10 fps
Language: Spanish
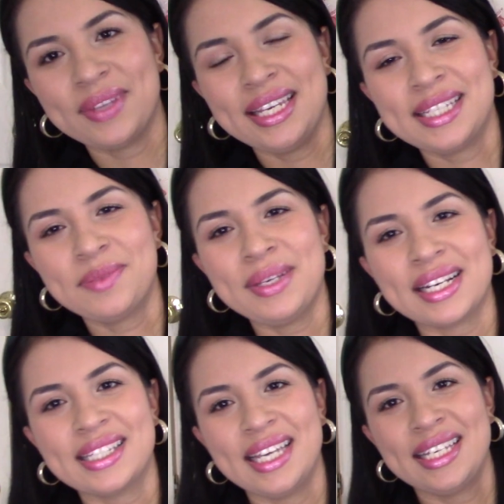Esa es mi
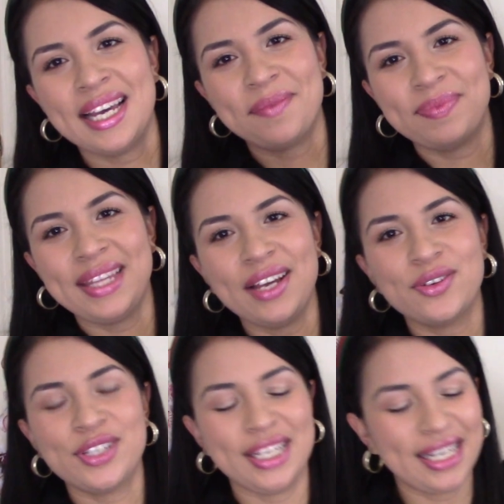reseña de
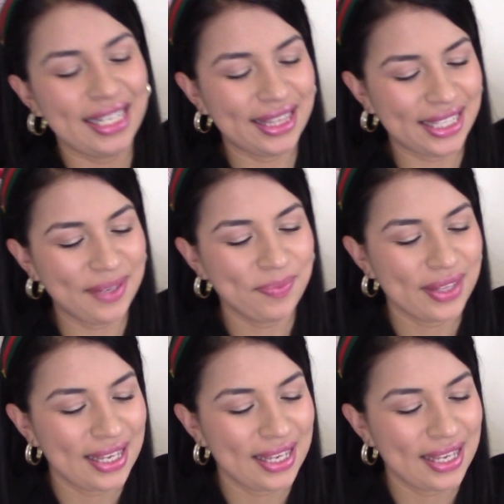Gucci Guilty.